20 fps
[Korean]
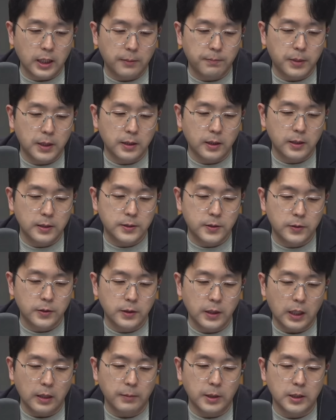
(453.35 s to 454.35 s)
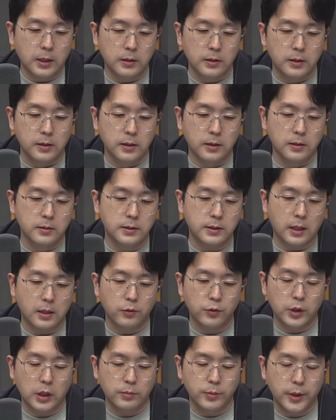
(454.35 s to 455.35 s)
앞바다에서는 해마다 늙은
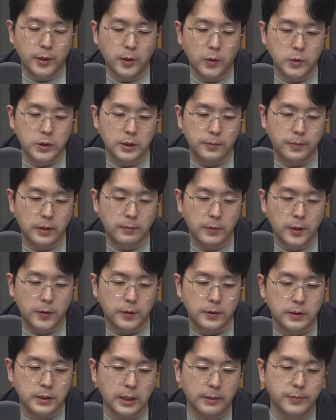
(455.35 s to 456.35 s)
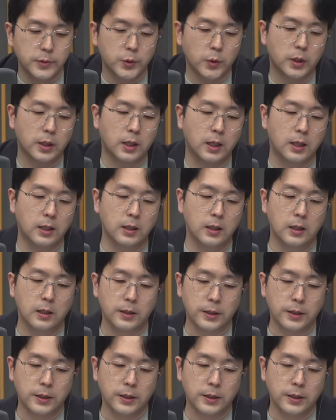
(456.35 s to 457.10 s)
살구나무에 꽃이 피면 참조기가